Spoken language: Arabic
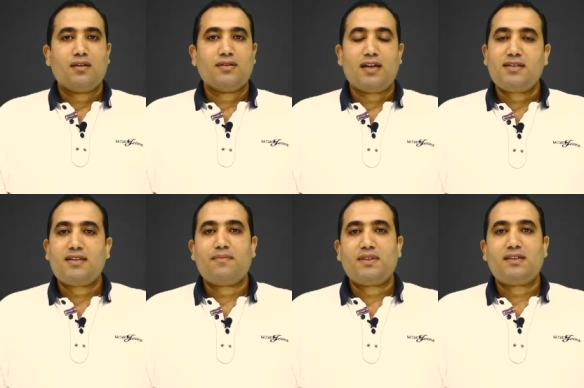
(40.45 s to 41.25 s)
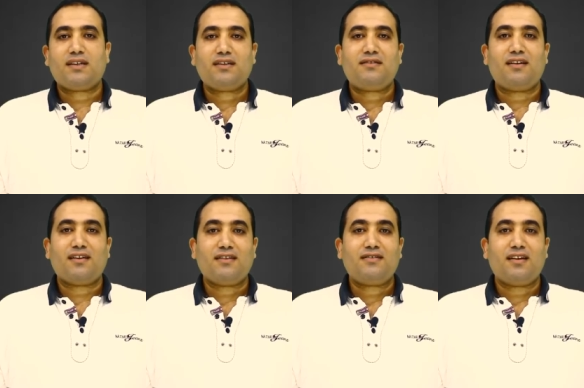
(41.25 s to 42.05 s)
ده لسه بدري جدا
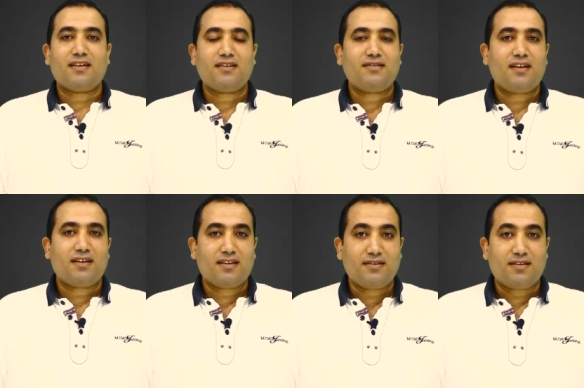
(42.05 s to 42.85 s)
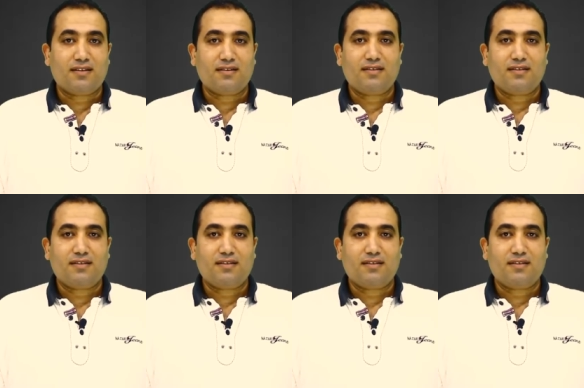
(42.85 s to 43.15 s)
جدا جدا جدا